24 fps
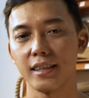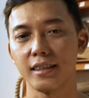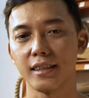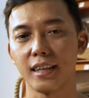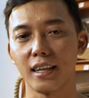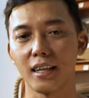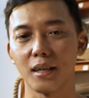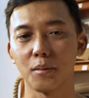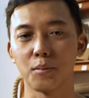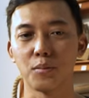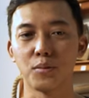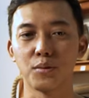kita
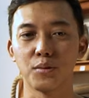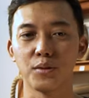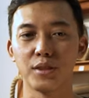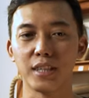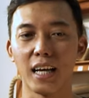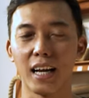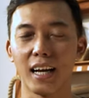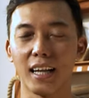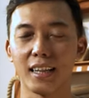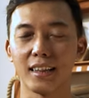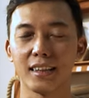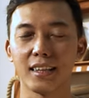nemu
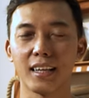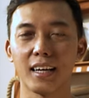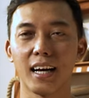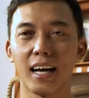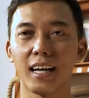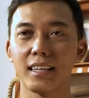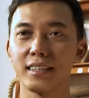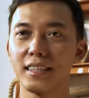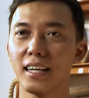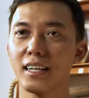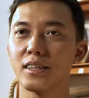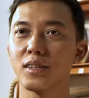jalan
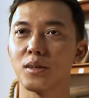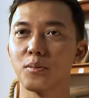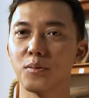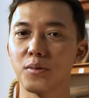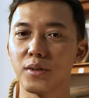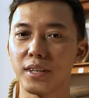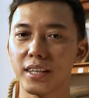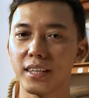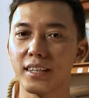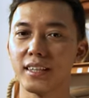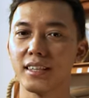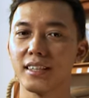tengahnya atau
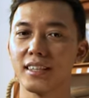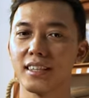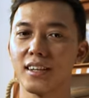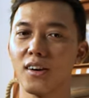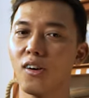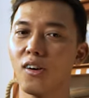mungkin